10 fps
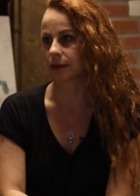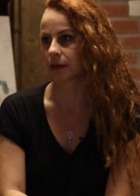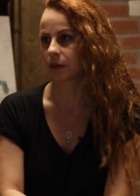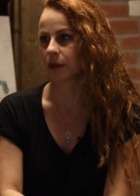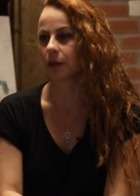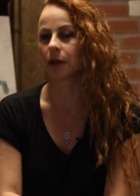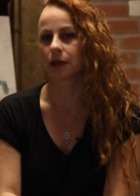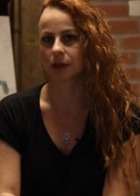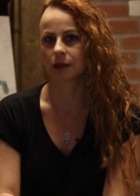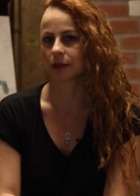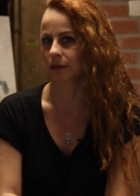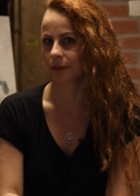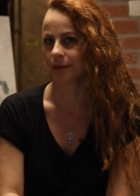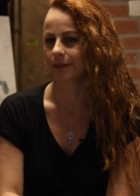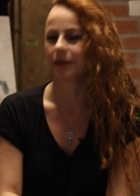ders almaya başladım.
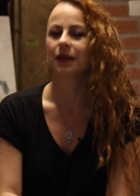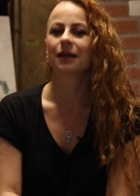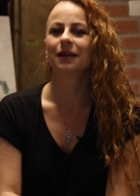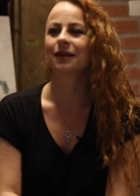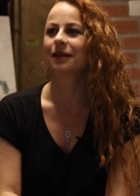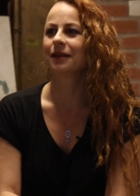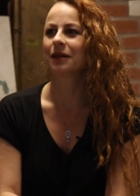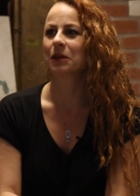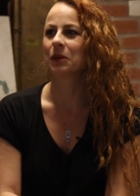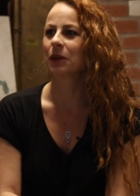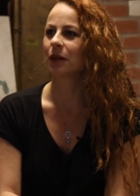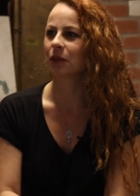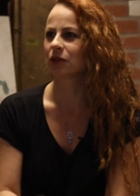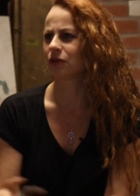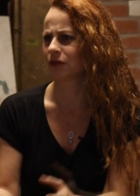E,
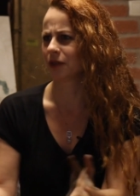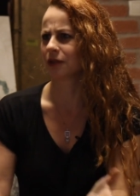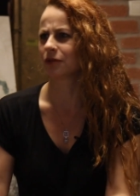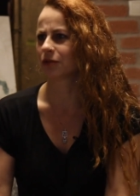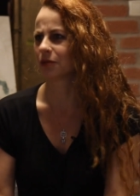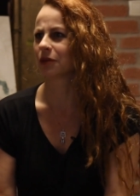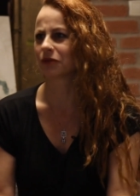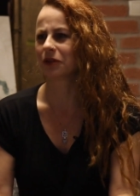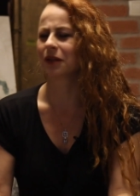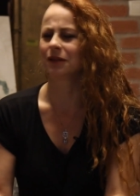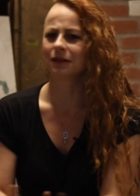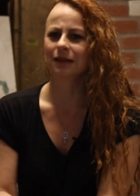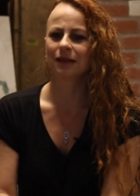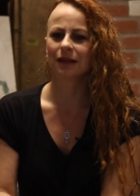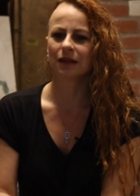amaç dansçı olmak falan
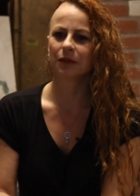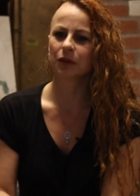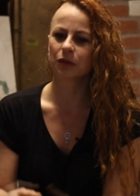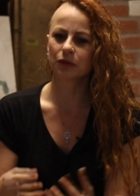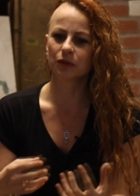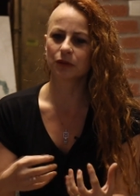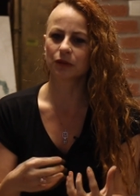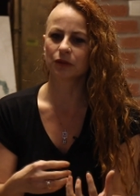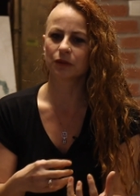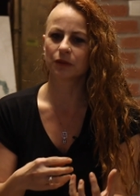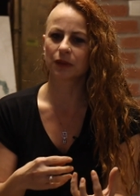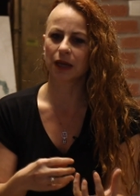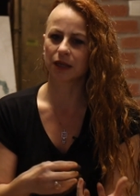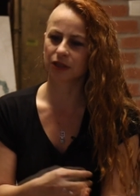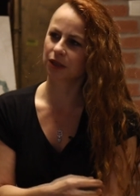değil. Ama onu
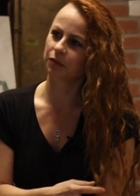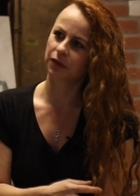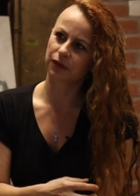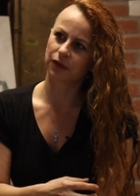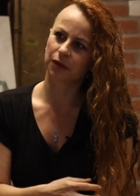gerçek bir